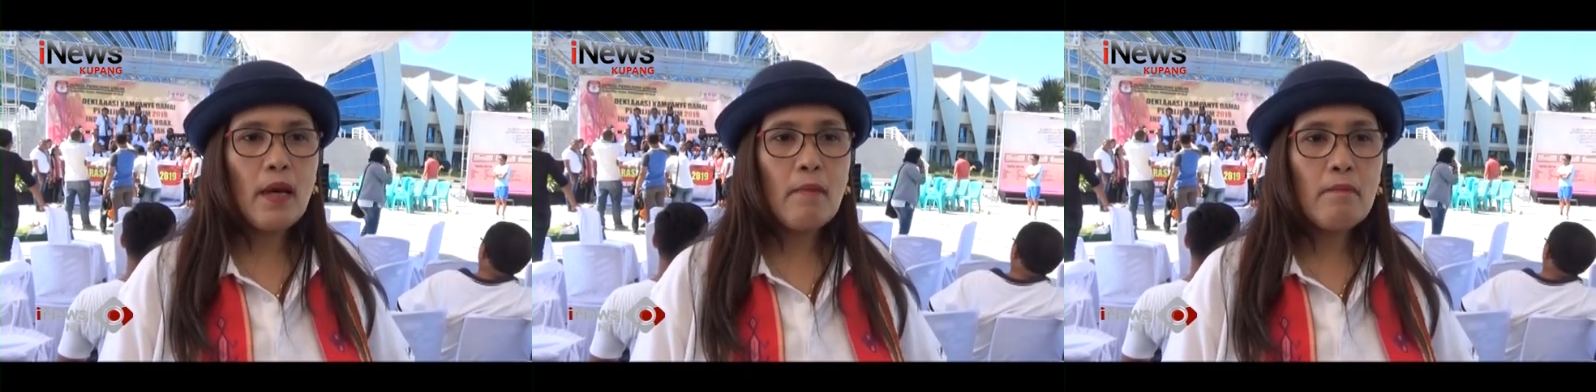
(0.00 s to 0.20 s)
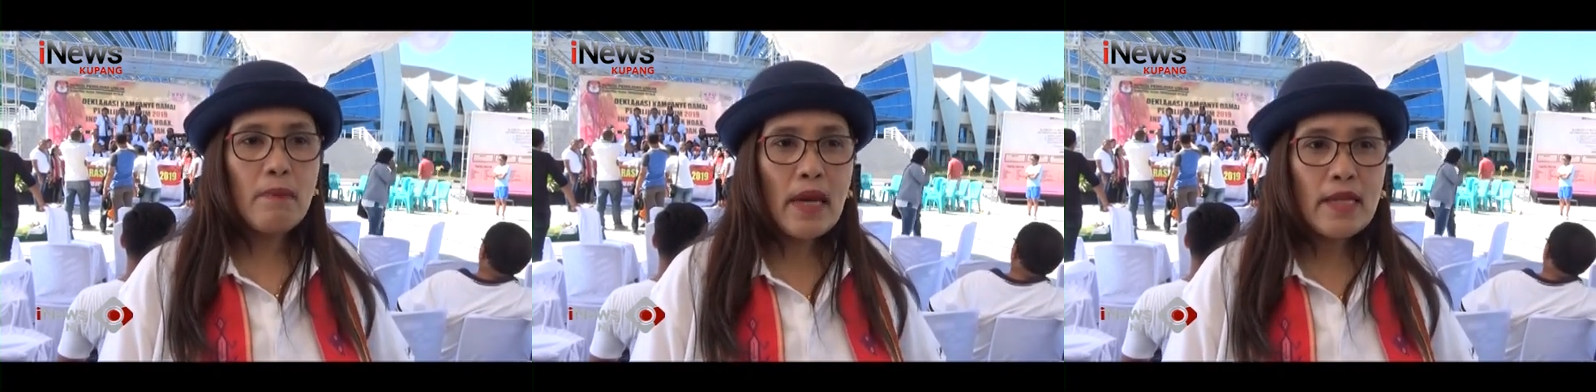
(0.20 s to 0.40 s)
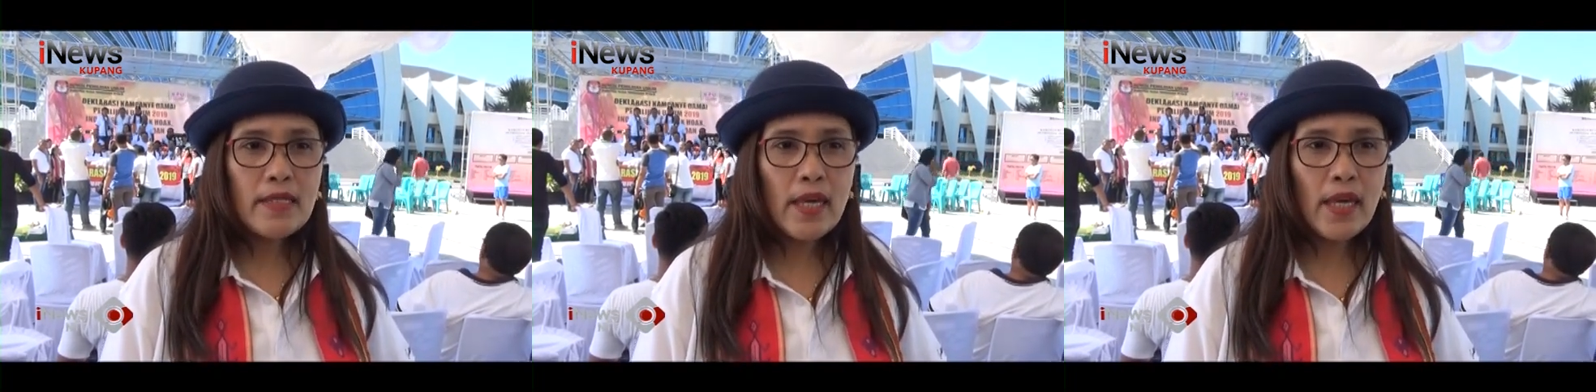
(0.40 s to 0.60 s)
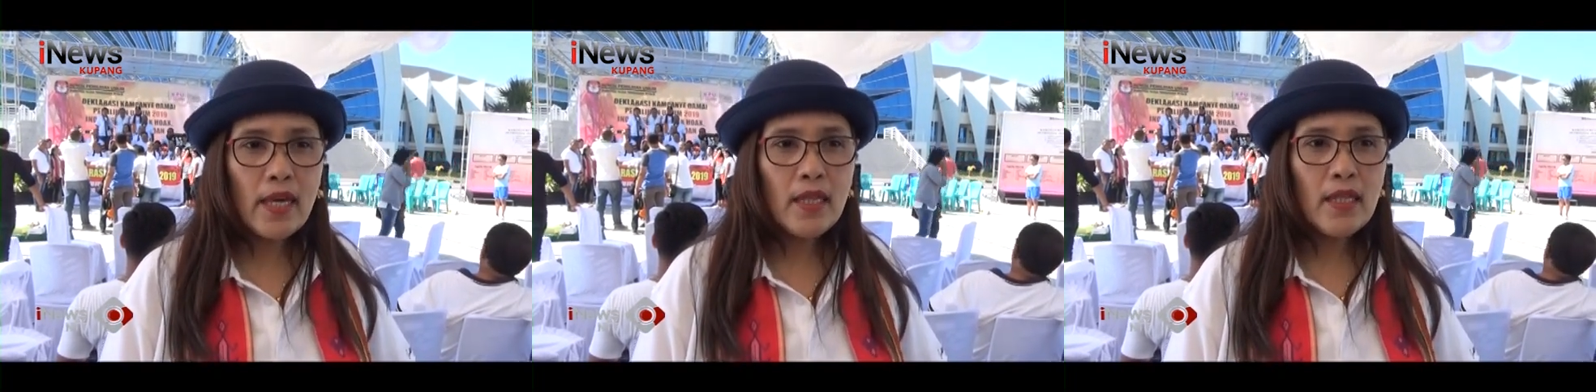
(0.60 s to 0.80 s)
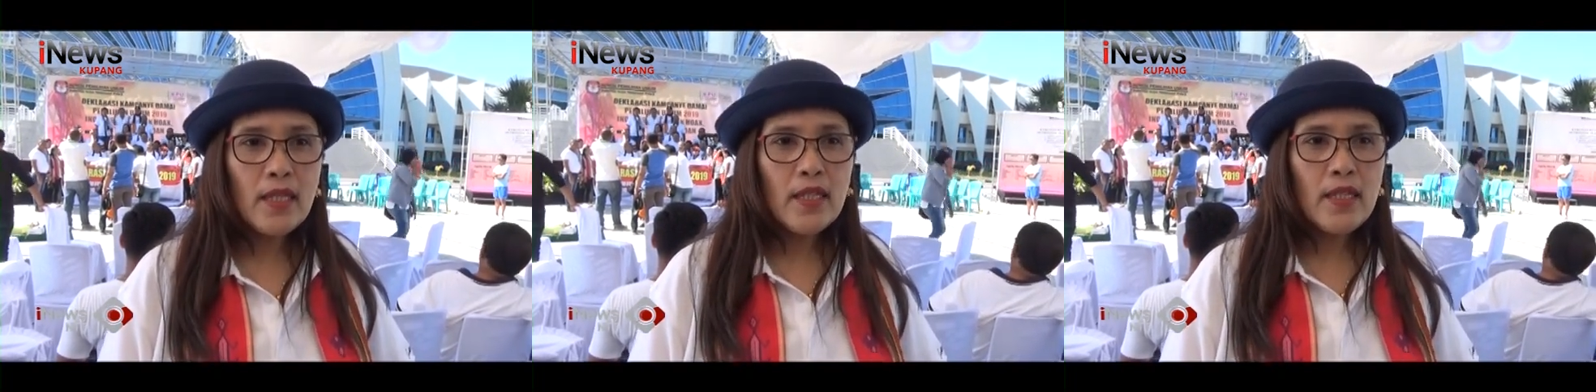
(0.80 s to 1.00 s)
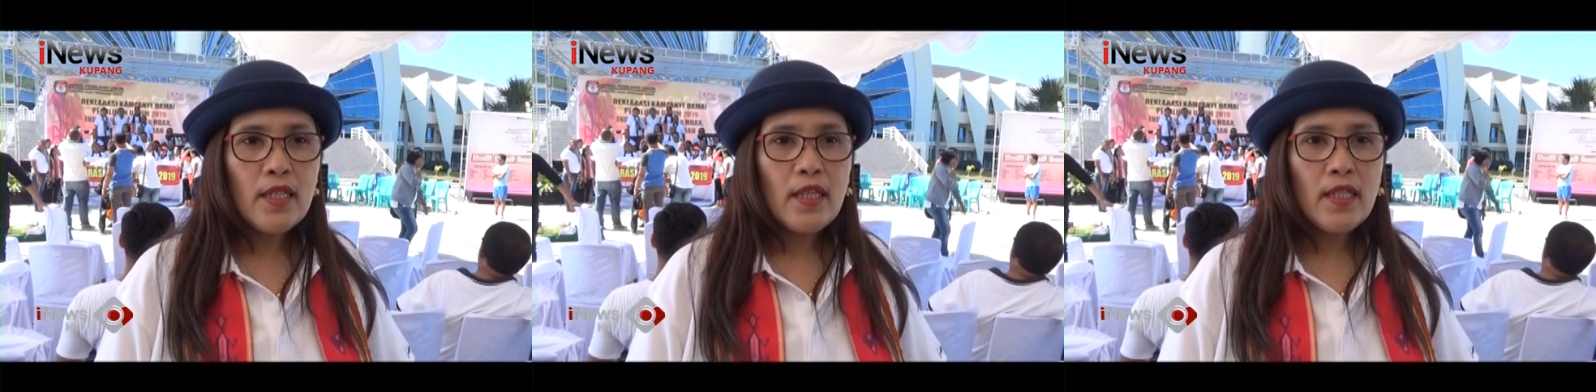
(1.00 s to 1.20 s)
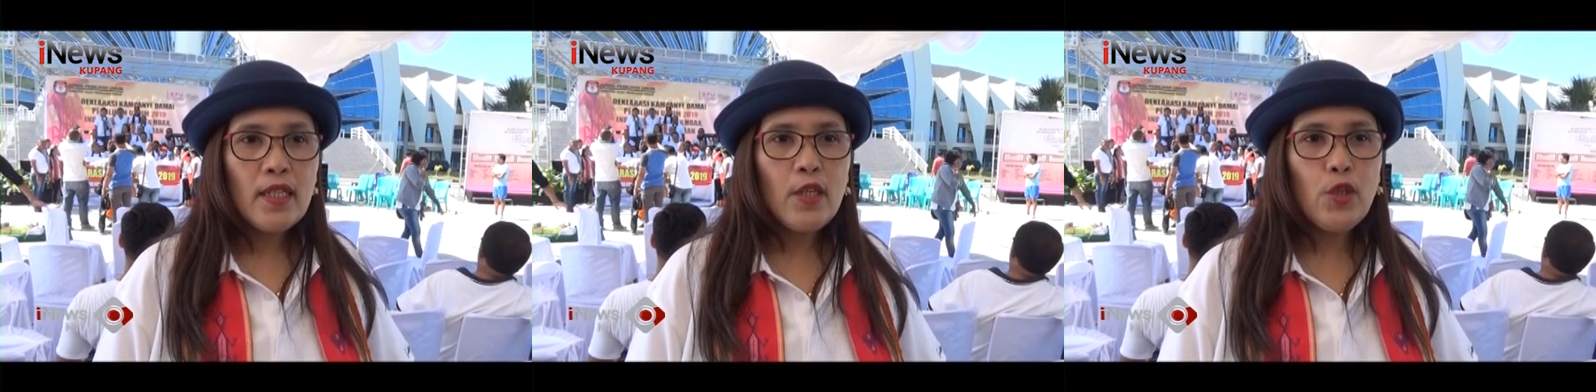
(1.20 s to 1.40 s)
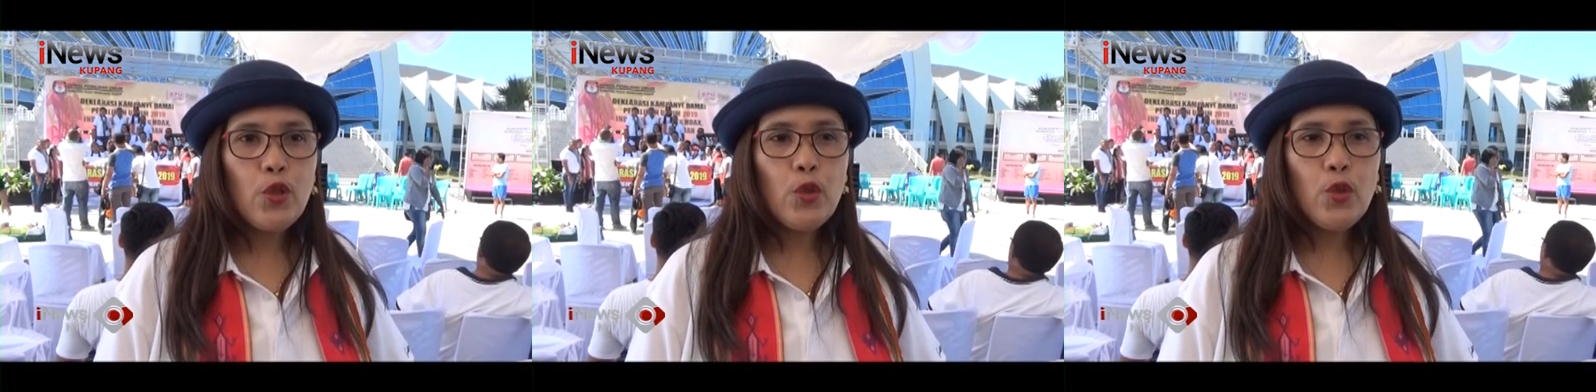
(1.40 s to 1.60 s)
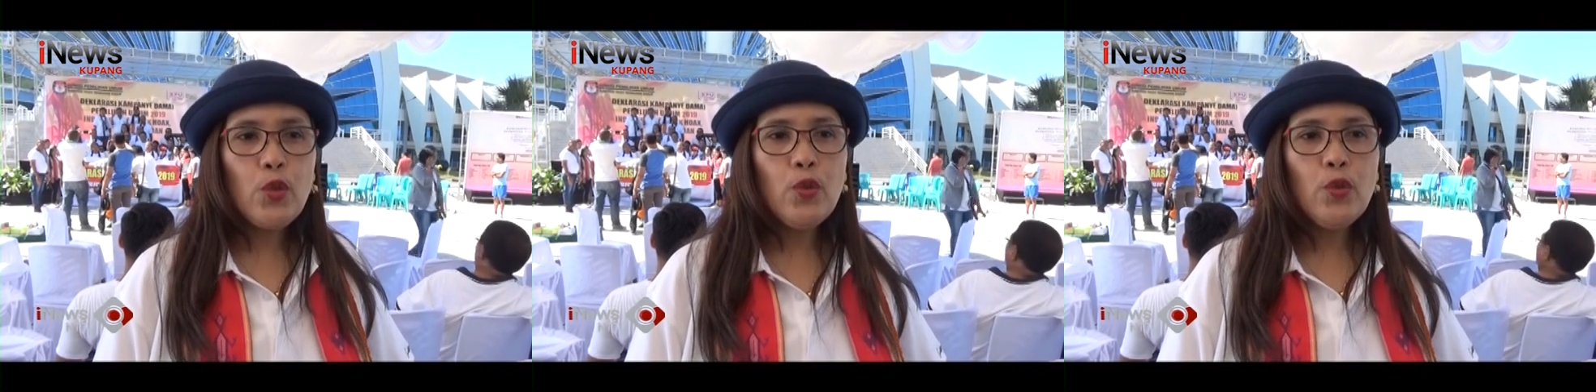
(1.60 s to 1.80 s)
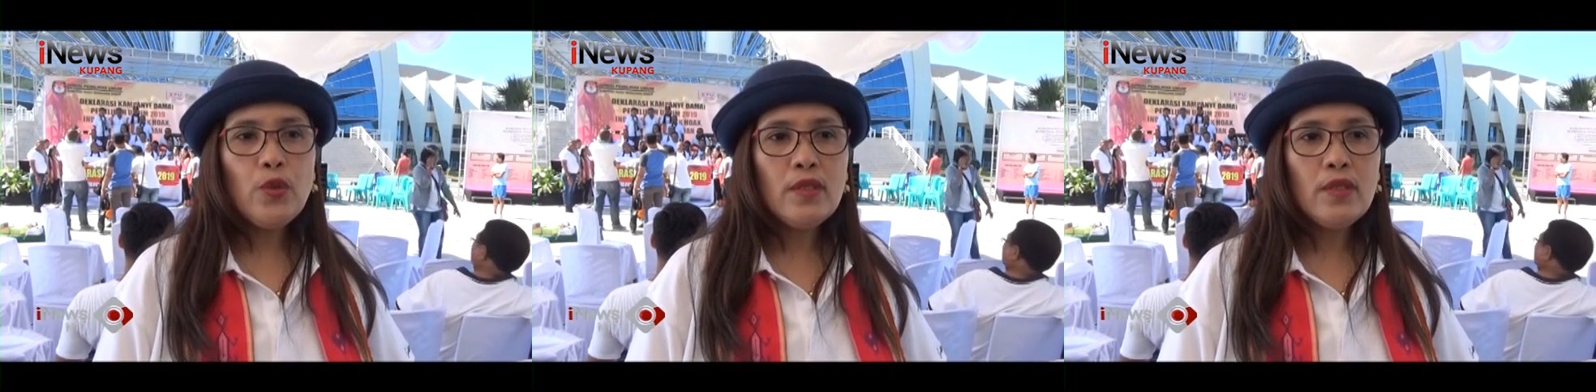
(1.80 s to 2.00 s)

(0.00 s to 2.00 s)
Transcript: kampanye itu